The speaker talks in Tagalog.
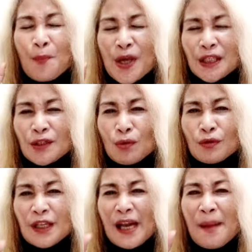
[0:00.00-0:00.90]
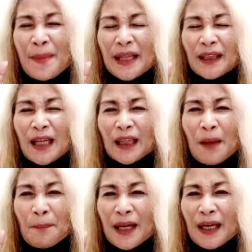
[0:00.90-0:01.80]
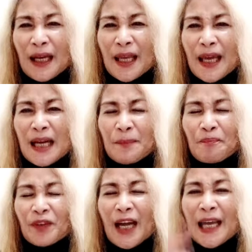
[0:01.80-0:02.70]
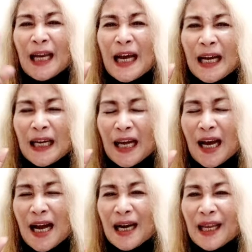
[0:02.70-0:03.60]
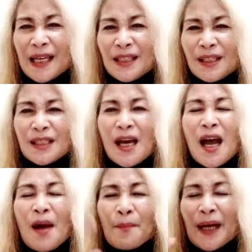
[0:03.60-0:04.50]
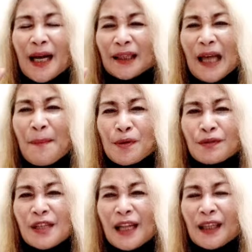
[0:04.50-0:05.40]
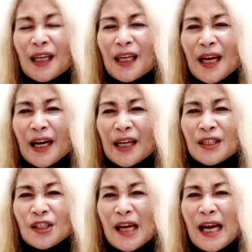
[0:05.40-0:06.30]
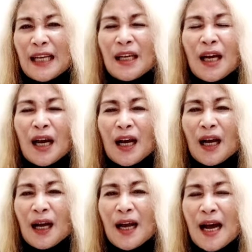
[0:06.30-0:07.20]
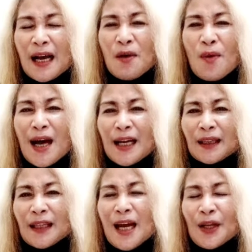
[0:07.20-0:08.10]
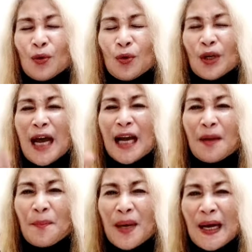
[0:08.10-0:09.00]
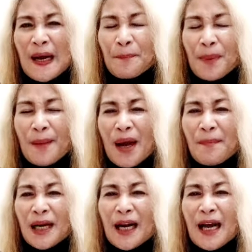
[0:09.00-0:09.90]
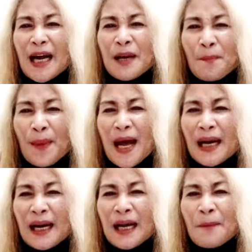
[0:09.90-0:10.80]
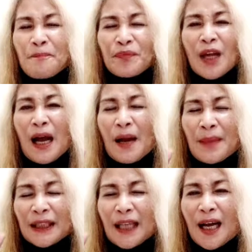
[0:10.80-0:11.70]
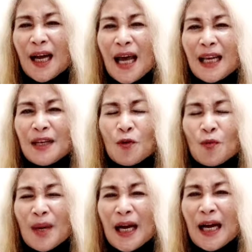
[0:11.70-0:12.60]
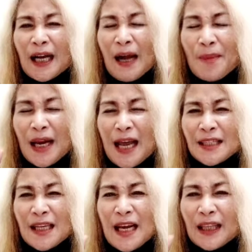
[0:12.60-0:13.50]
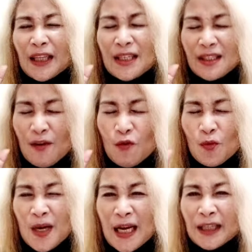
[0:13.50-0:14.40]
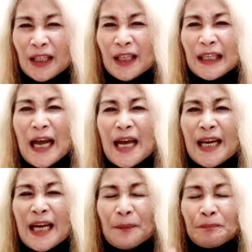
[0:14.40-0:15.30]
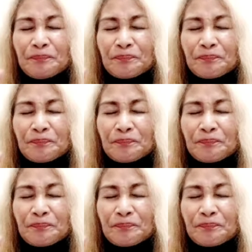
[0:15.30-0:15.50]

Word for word: ipwesto sa dapat nating paglagyan. Kailangang naka-arrange. Pagkatapos nating i-arrange yan, gagawa na tayo ng mga pamamaraan para uh, matanggal yung mga kamalasan natin sa loob ng ating tahanan.